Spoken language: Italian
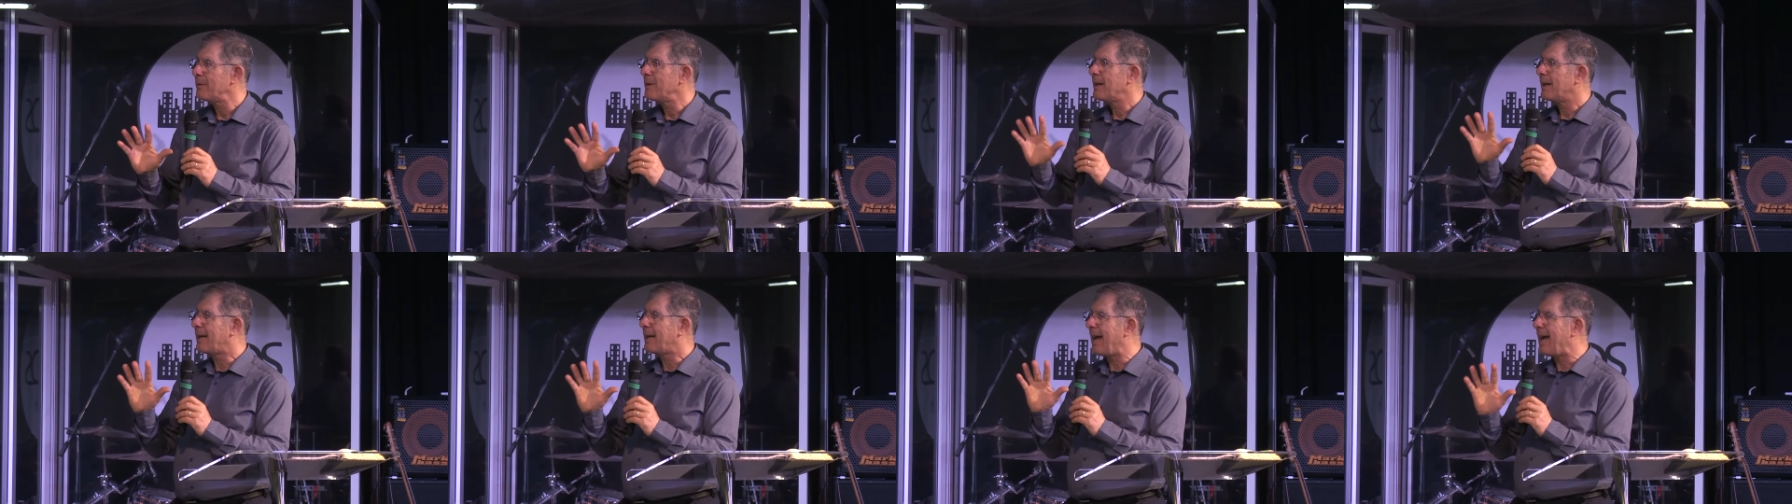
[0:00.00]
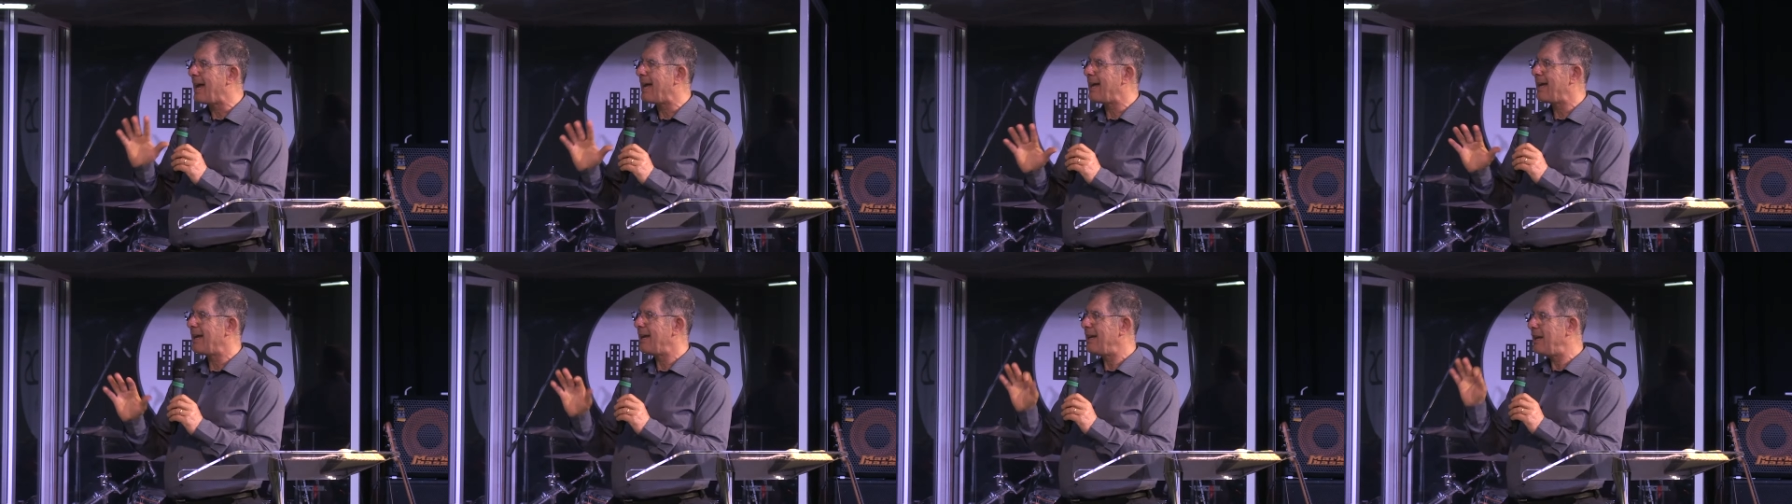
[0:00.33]

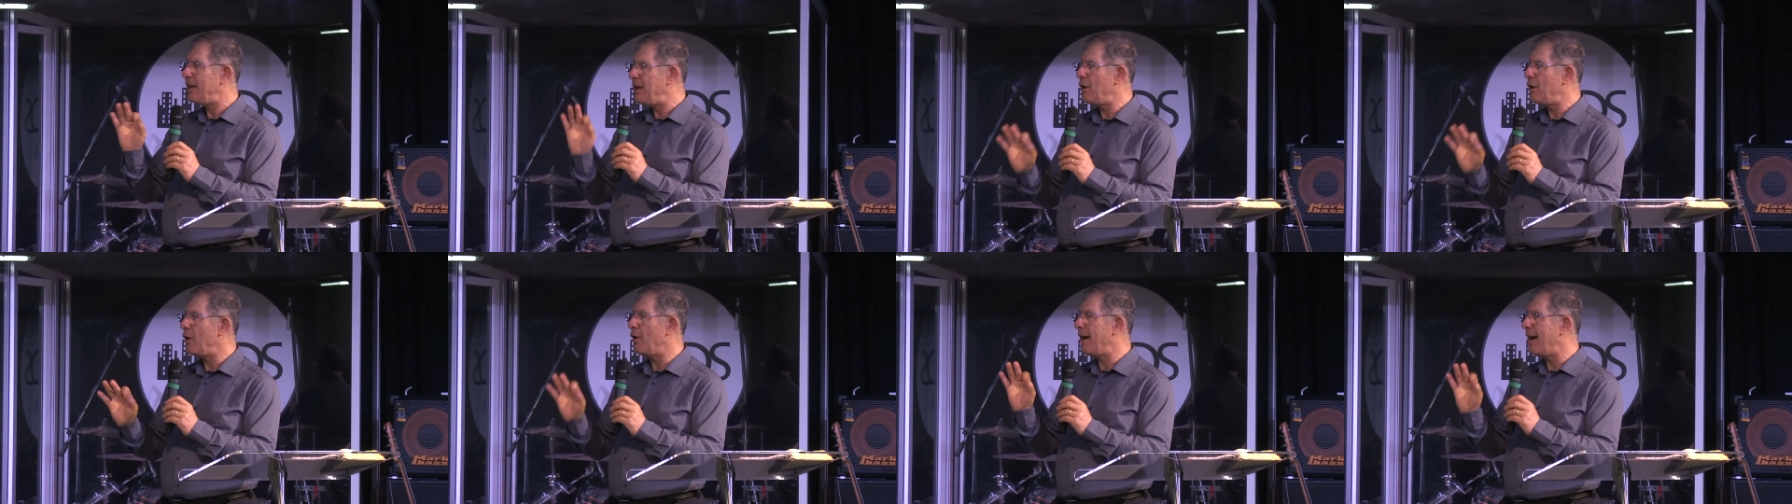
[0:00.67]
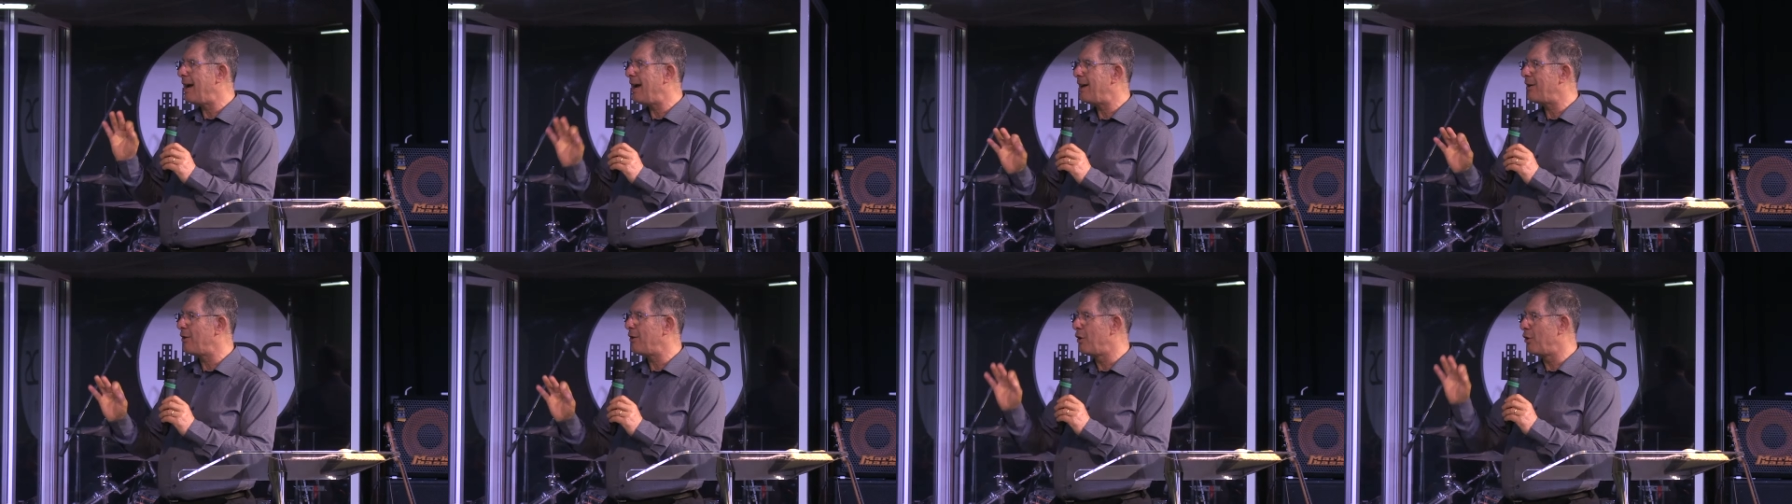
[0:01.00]
che io
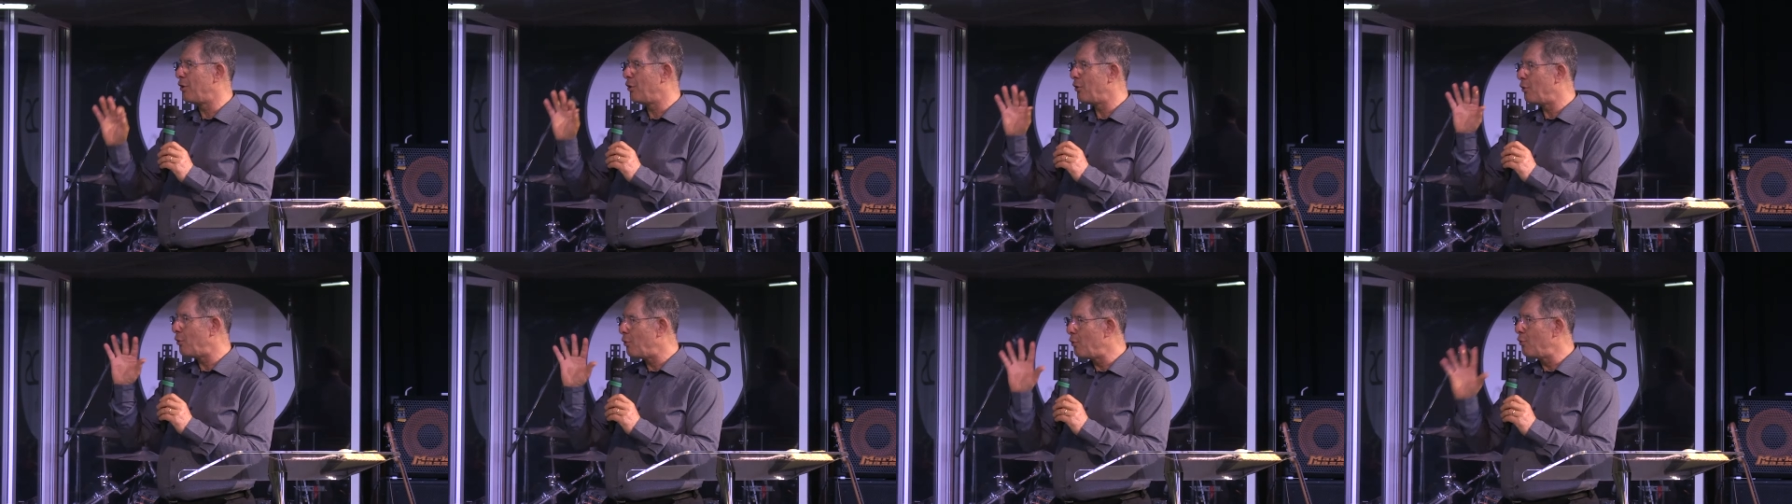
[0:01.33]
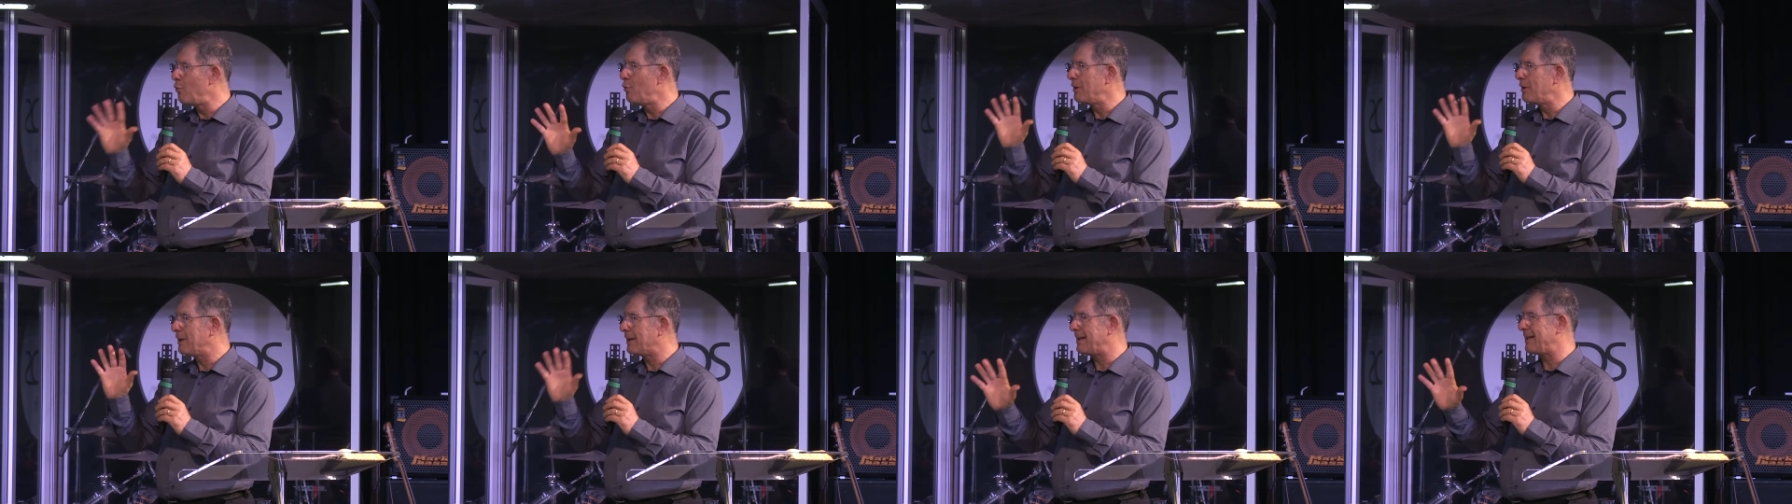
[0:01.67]
ero
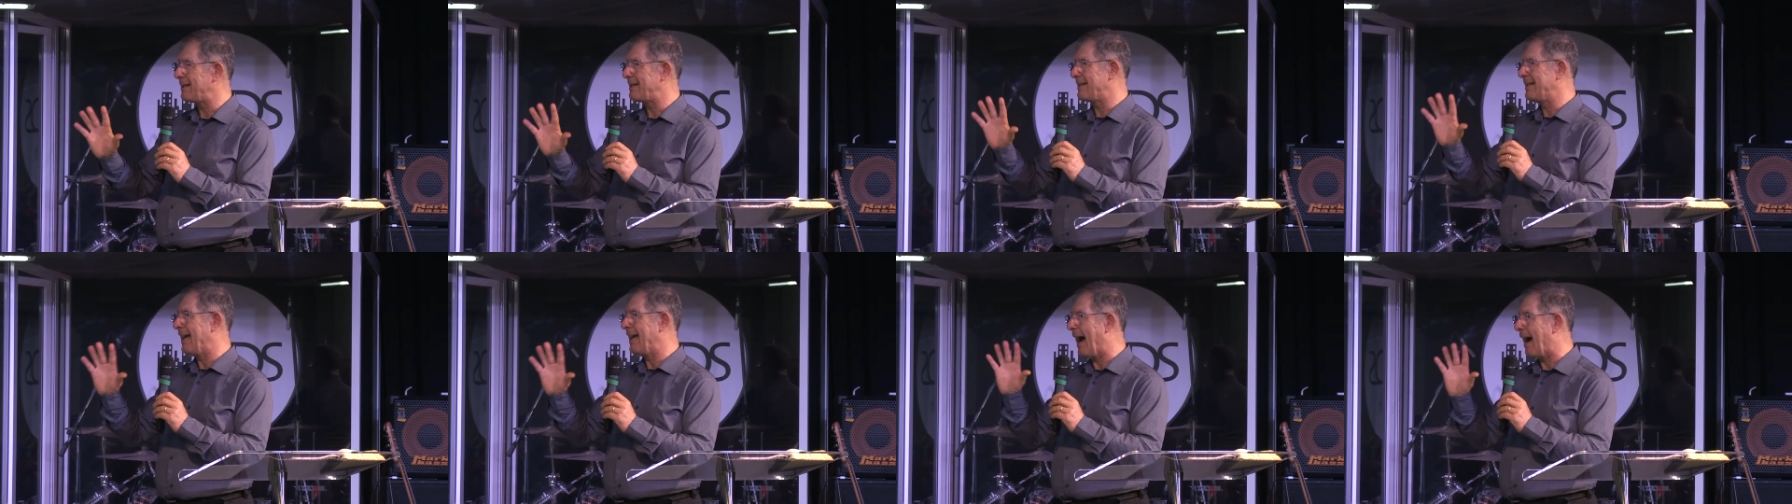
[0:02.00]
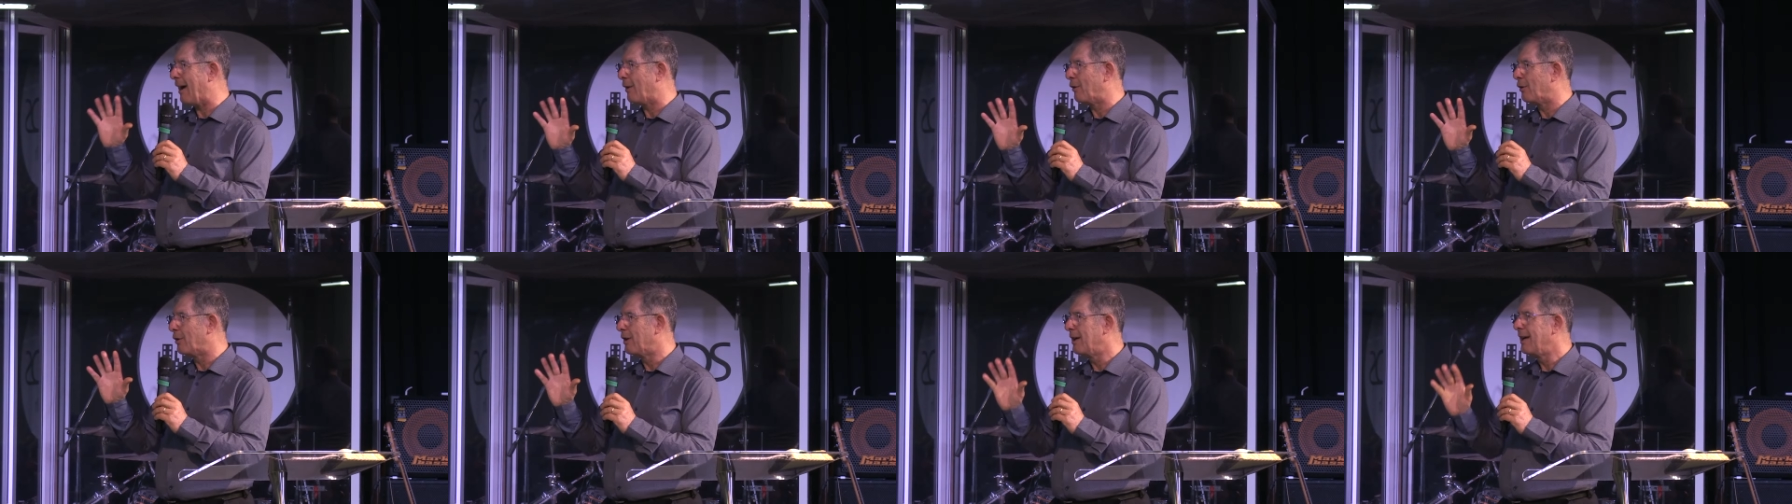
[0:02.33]
un cristiano